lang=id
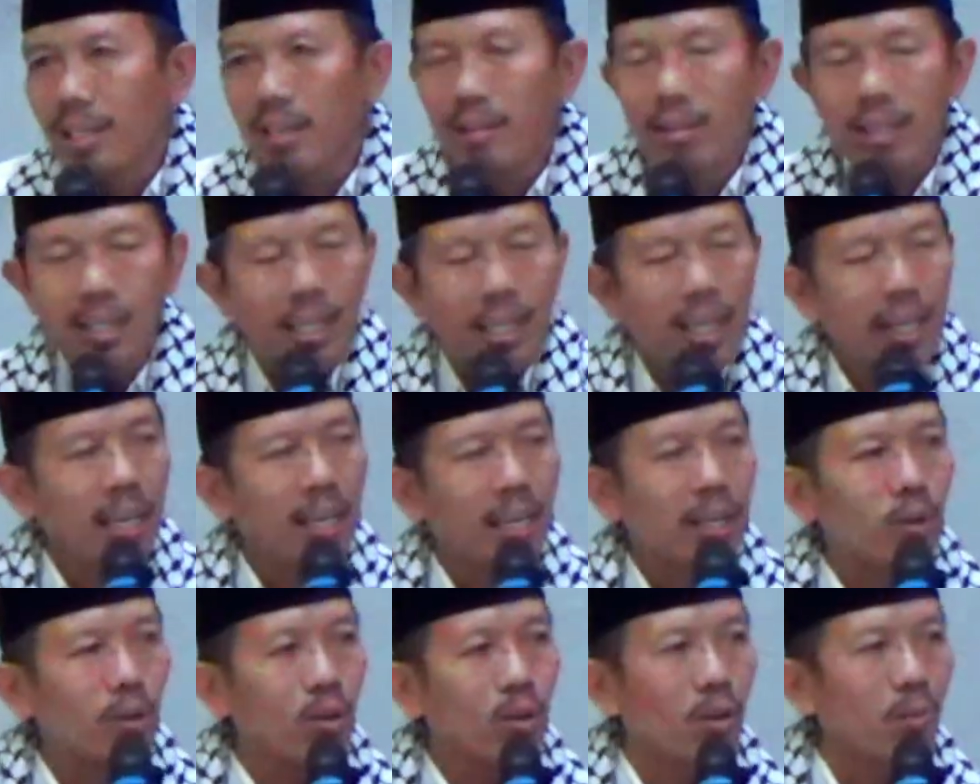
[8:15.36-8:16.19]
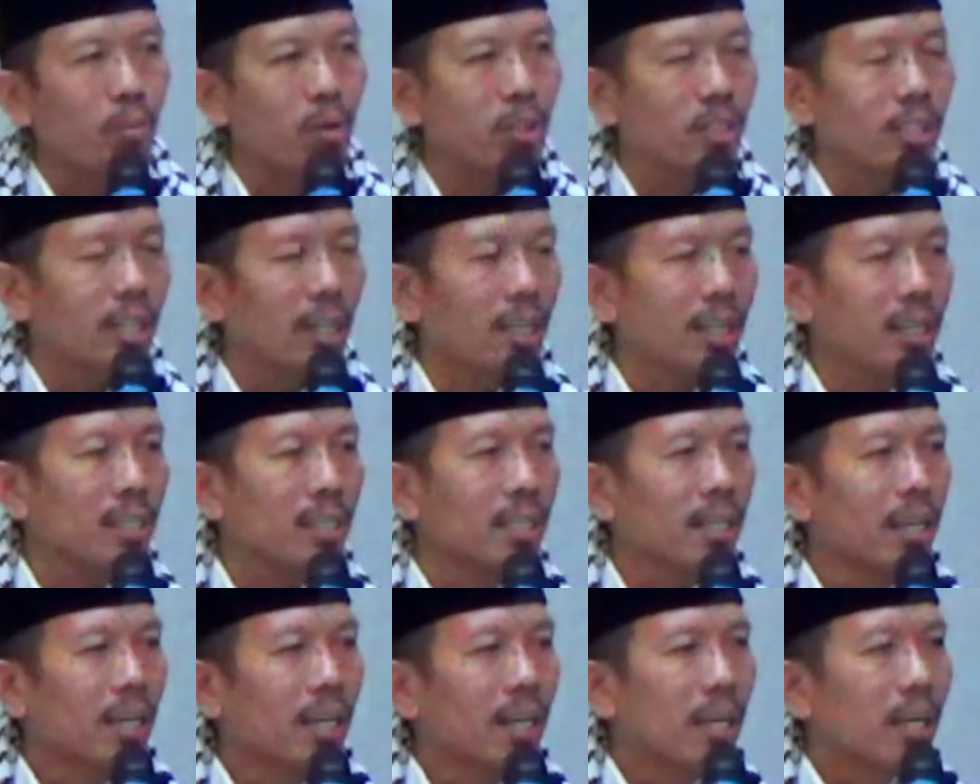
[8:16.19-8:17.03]
Zikir niku napa sih?
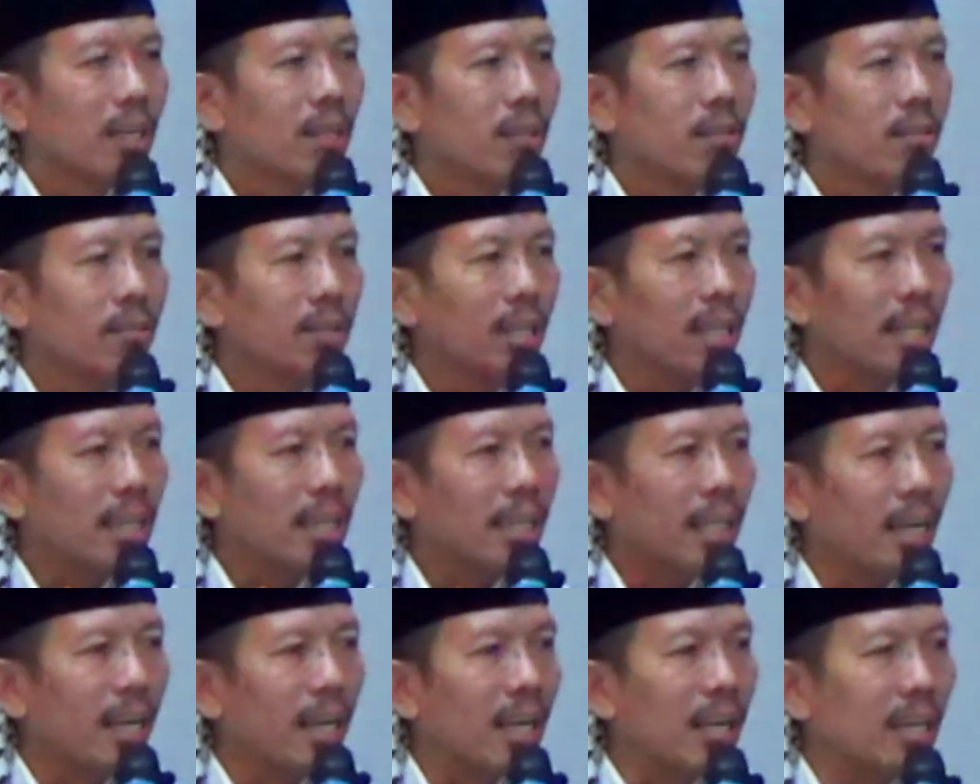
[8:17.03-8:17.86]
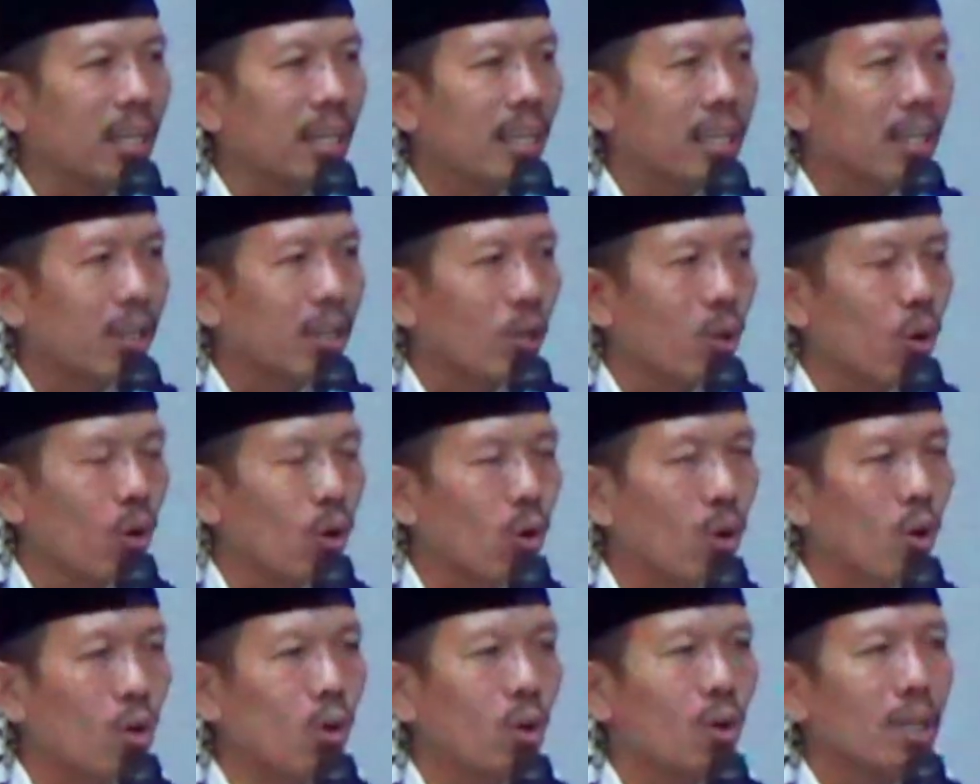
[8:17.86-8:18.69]
Zikir
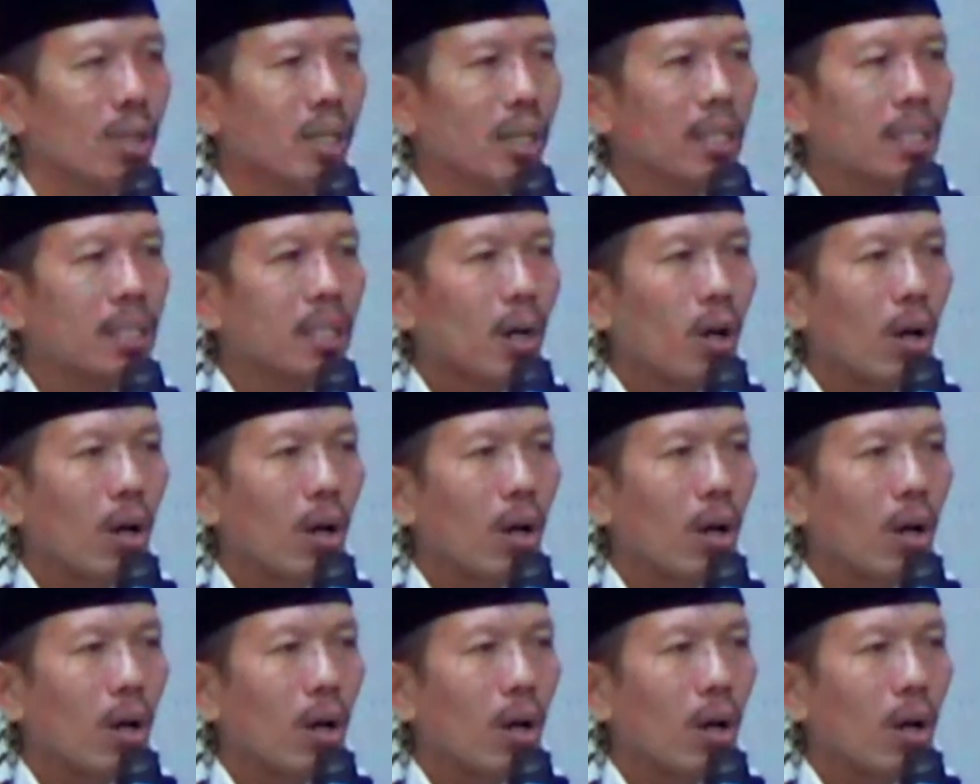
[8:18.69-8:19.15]
niku